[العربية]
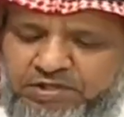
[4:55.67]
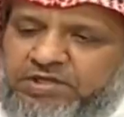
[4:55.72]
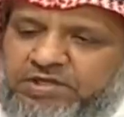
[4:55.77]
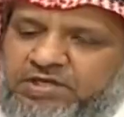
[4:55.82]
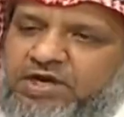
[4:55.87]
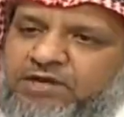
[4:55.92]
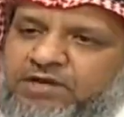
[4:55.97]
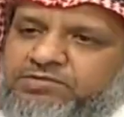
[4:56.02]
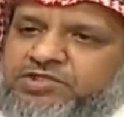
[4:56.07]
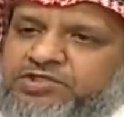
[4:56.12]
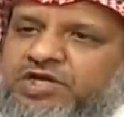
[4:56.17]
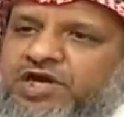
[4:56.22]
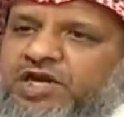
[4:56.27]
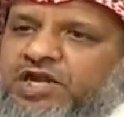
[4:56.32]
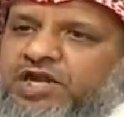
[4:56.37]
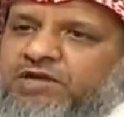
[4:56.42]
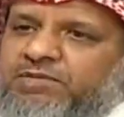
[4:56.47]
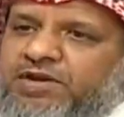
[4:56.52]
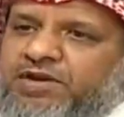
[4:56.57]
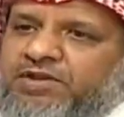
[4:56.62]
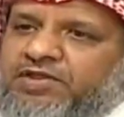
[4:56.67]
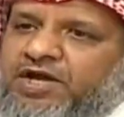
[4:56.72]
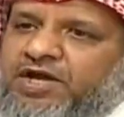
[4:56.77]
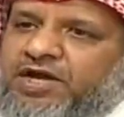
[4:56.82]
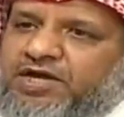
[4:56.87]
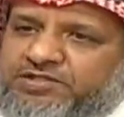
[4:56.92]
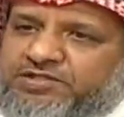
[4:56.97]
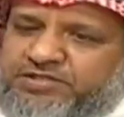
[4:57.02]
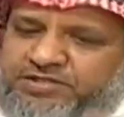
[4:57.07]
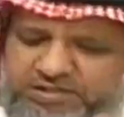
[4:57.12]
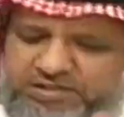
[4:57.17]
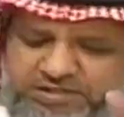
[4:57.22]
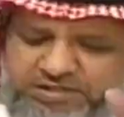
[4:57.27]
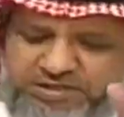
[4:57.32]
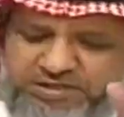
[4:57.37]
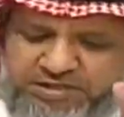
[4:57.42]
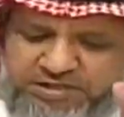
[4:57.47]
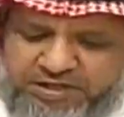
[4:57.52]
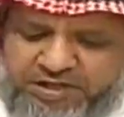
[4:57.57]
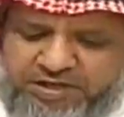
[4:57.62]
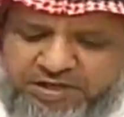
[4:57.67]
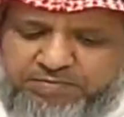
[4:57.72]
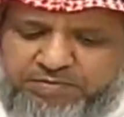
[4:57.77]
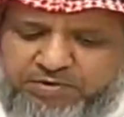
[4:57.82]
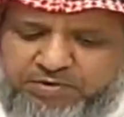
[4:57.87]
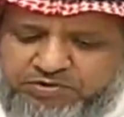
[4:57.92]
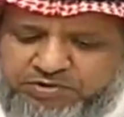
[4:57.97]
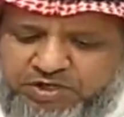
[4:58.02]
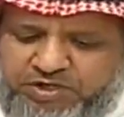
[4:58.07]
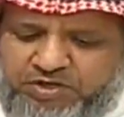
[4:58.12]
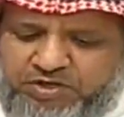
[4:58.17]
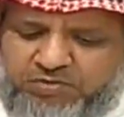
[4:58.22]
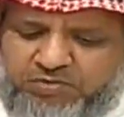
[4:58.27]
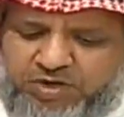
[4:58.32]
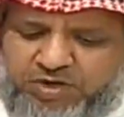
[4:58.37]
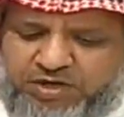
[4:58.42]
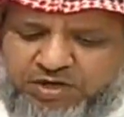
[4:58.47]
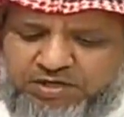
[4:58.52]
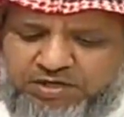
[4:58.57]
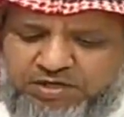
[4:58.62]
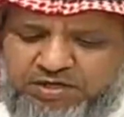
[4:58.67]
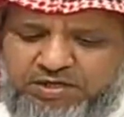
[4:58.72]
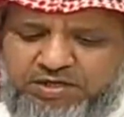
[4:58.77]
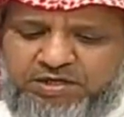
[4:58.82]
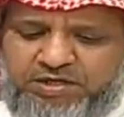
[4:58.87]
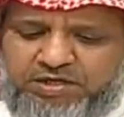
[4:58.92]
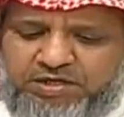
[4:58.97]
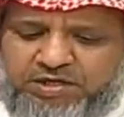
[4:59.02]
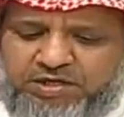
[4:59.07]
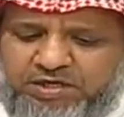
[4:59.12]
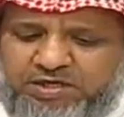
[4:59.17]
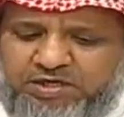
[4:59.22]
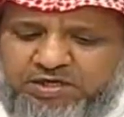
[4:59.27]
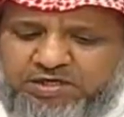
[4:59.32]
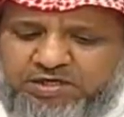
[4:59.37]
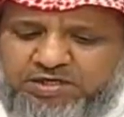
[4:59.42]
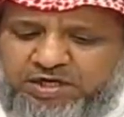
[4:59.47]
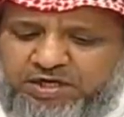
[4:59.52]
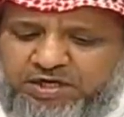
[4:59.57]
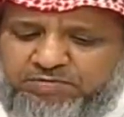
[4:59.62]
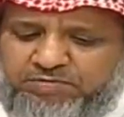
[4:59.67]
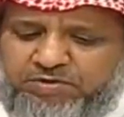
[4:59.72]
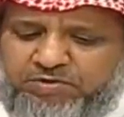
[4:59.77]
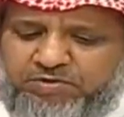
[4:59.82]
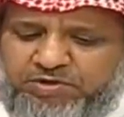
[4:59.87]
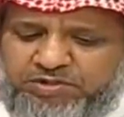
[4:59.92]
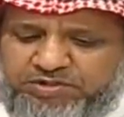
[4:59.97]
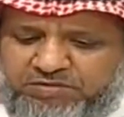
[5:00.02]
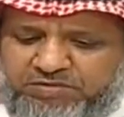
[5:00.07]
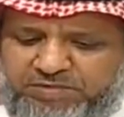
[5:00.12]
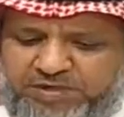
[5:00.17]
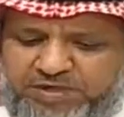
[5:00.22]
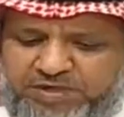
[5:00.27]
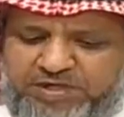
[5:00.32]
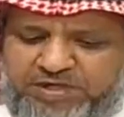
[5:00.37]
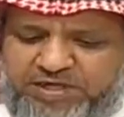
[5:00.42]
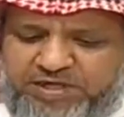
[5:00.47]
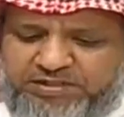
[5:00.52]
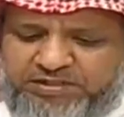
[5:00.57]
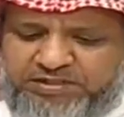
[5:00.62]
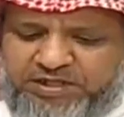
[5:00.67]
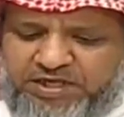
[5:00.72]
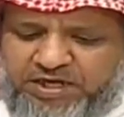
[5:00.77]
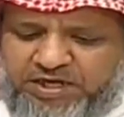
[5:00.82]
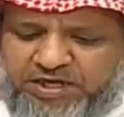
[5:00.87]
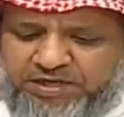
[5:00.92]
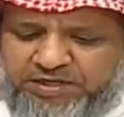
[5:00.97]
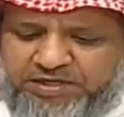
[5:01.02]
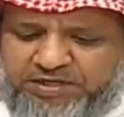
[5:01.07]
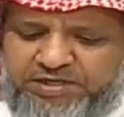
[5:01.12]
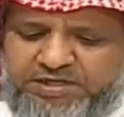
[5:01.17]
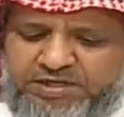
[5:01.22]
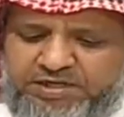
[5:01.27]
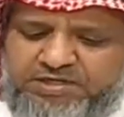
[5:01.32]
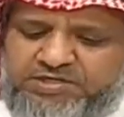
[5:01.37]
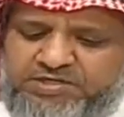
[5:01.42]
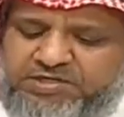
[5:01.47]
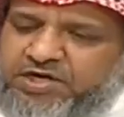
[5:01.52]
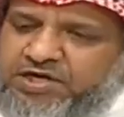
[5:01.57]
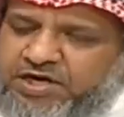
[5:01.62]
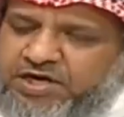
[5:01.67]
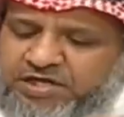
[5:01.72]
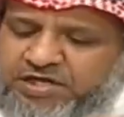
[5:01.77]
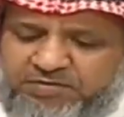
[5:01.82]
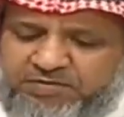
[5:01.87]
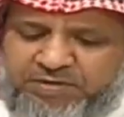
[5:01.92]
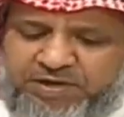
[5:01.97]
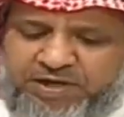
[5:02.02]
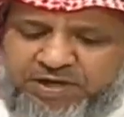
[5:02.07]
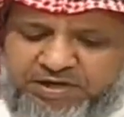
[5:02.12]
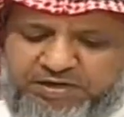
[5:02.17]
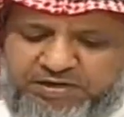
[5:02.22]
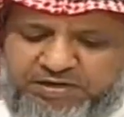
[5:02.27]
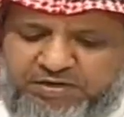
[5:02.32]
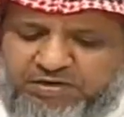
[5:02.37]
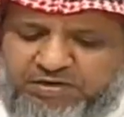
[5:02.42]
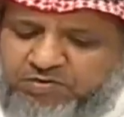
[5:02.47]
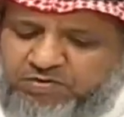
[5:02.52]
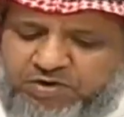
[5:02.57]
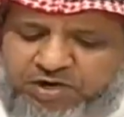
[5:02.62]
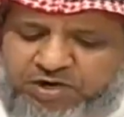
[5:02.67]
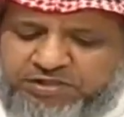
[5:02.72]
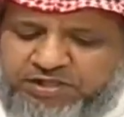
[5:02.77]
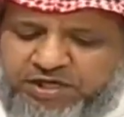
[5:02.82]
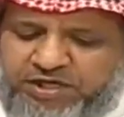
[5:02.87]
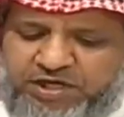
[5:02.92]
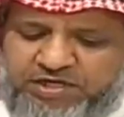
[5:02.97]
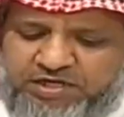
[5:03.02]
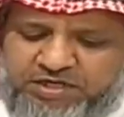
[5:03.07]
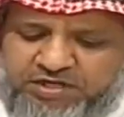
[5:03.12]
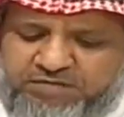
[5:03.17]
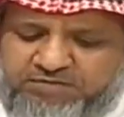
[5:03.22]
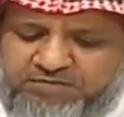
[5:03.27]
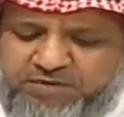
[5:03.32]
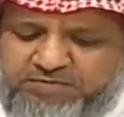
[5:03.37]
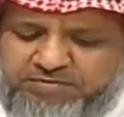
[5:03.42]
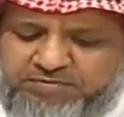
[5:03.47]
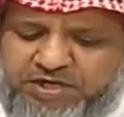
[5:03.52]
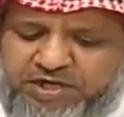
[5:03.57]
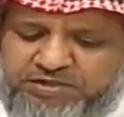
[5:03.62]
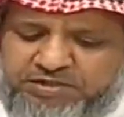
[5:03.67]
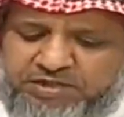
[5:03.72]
يمشي على مرضات ربه وتقواه كل يحبه ويتمنى دياره زين القبال ولا تغير مبداه